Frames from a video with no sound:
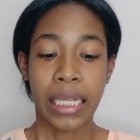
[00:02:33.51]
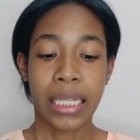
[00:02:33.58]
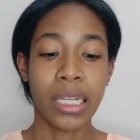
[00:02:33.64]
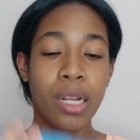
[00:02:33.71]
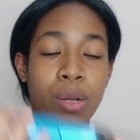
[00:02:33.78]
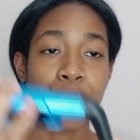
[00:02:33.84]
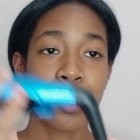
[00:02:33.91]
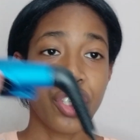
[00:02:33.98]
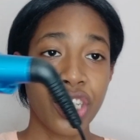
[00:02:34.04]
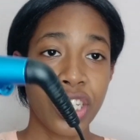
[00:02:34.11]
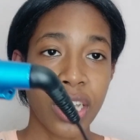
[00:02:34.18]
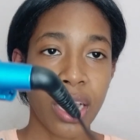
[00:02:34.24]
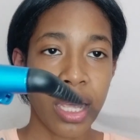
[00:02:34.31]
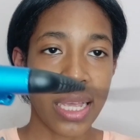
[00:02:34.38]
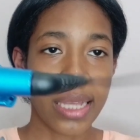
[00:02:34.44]
que não
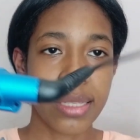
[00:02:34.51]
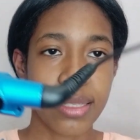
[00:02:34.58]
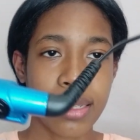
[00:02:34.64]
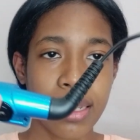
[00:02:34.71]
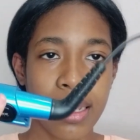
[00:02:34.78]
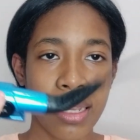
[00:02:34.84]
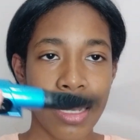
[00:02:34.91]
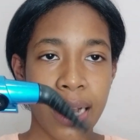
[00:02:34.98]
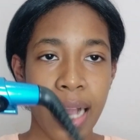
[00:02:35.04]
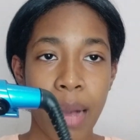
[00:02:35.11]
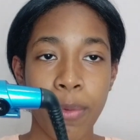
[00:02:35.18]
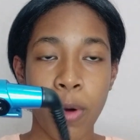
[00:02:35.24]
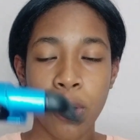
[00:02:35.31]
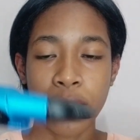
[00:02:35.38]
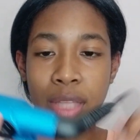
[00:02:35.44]
tinha esse
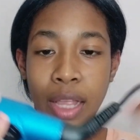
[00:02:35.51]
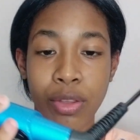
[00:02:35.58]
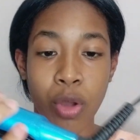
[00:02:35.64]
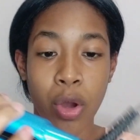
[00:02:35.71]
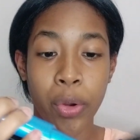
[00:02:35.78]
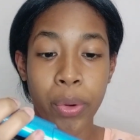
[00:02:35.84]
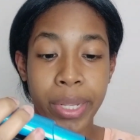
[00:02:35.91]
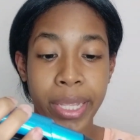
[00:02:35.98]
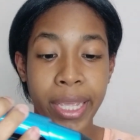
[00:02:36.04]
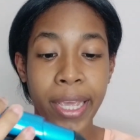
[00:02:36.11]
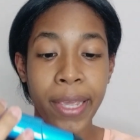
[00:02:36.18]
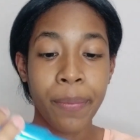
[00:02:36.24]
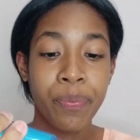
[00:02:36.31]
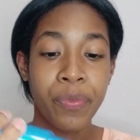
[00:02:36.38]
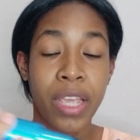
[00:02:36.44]
cabo rotatório
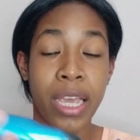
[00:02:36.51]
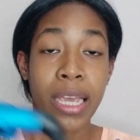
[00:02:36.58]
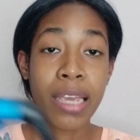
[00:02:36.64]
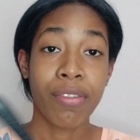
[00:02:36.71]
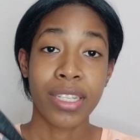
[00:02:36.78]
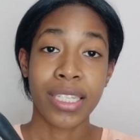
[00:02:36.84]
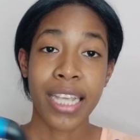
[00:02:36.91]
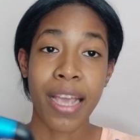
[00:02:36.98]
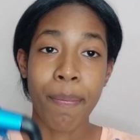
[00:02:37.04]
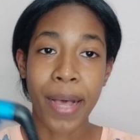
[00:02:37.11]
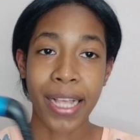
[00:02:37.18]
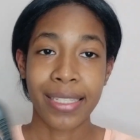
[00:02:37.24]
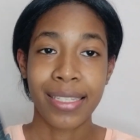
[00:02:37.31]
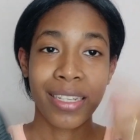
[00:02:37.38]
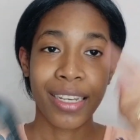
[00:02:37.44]
aqui, e você ia
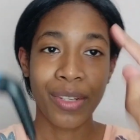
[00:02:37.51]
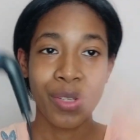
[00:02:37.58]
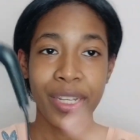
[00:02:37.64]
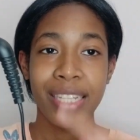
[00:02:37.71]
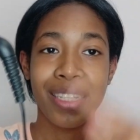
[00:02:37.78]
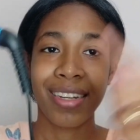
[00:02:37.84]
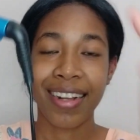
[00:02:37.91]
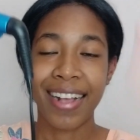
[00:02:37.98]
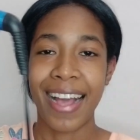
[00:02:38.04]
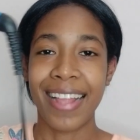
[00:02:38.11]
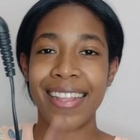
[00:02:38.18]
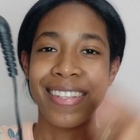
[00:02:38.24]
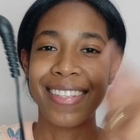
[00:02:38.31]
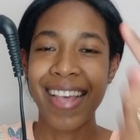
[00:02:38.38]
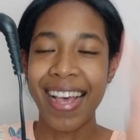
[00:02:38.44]
passando, ia dando
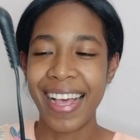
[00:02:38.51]
cada,